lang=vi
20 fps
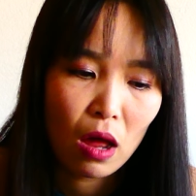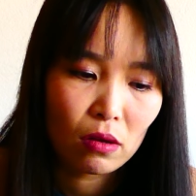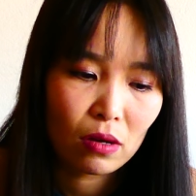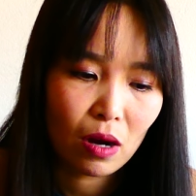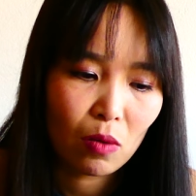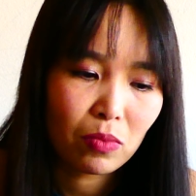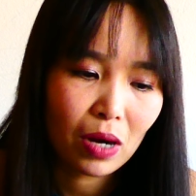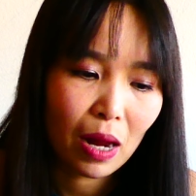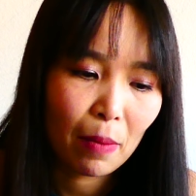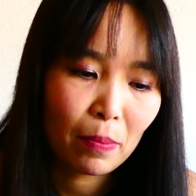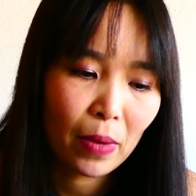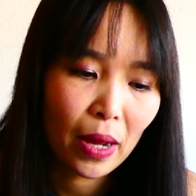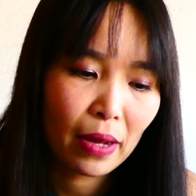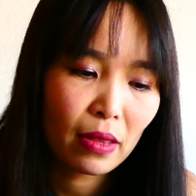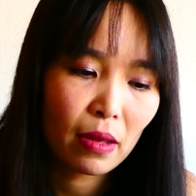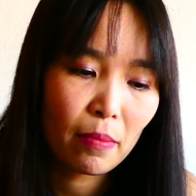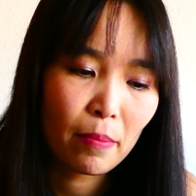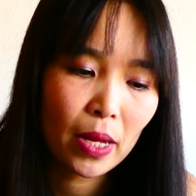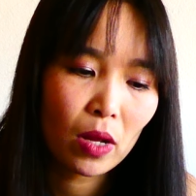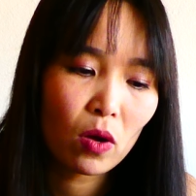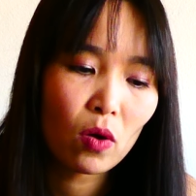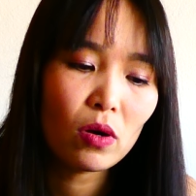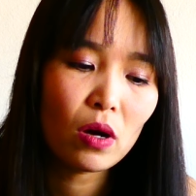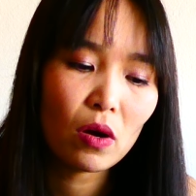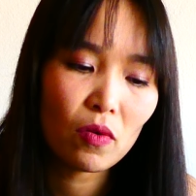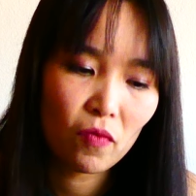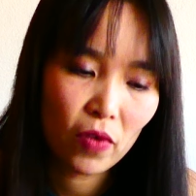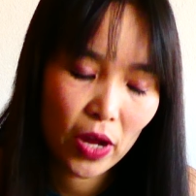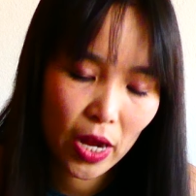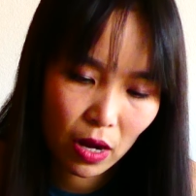trong năm nay thì mình có
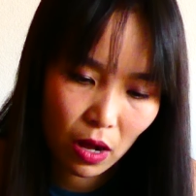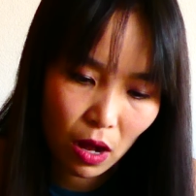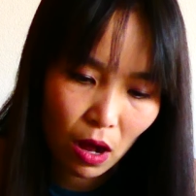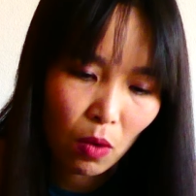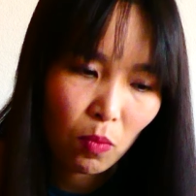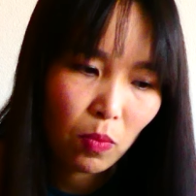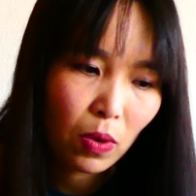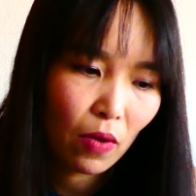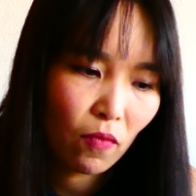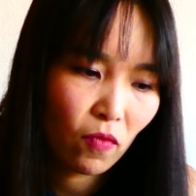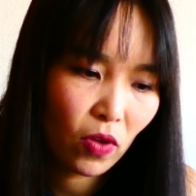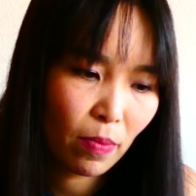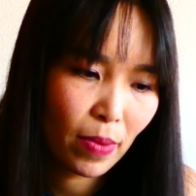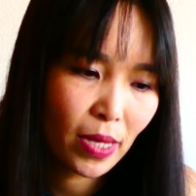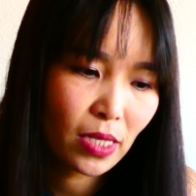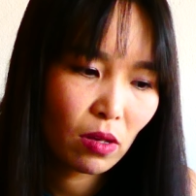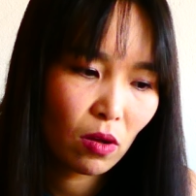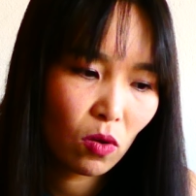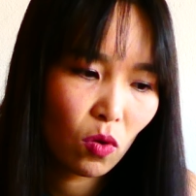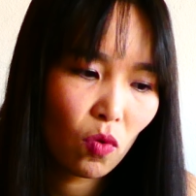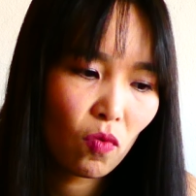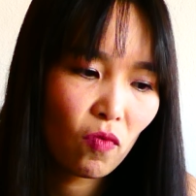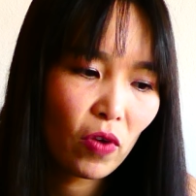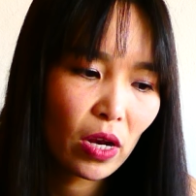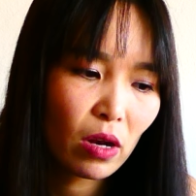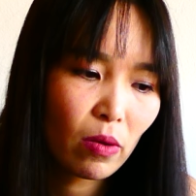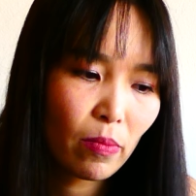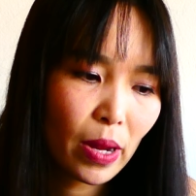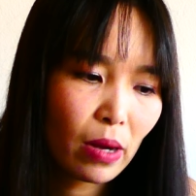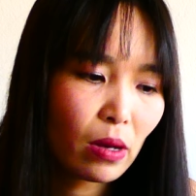được về không, là vì bây giờ
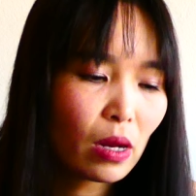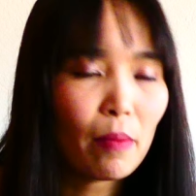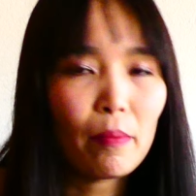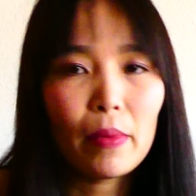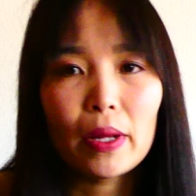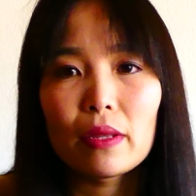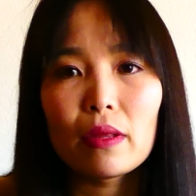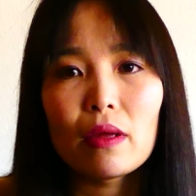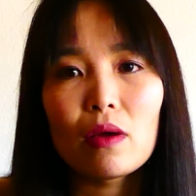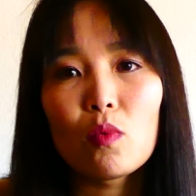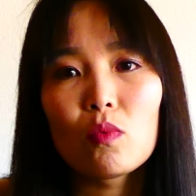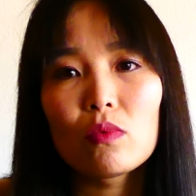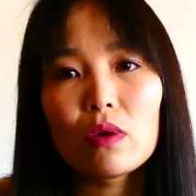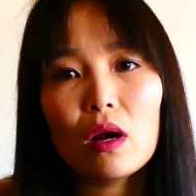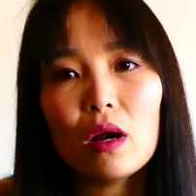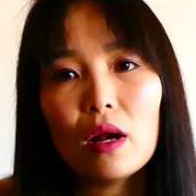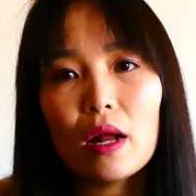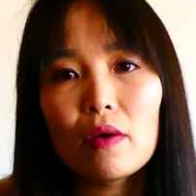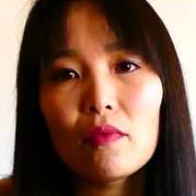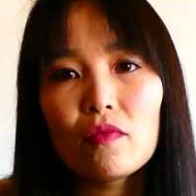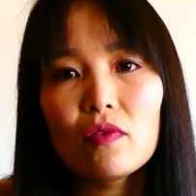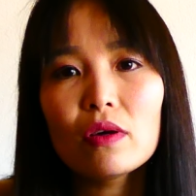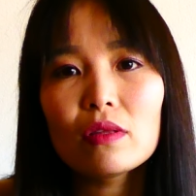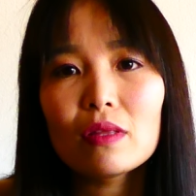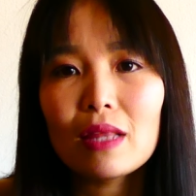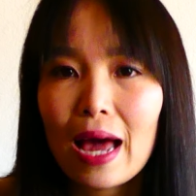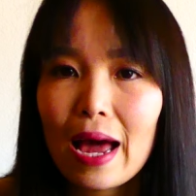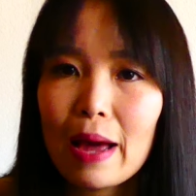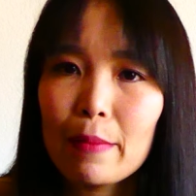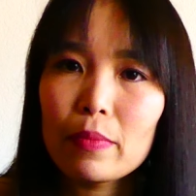Covid ở bên nhà mình thì cũng rất là phức
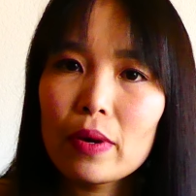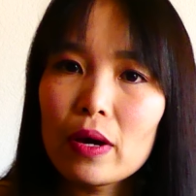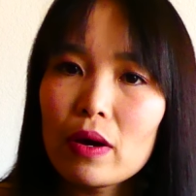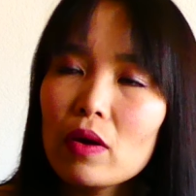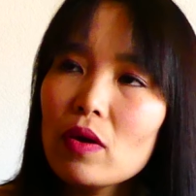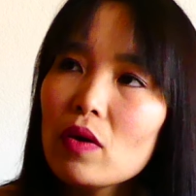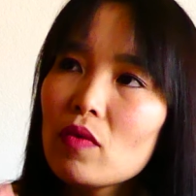tạp đấy.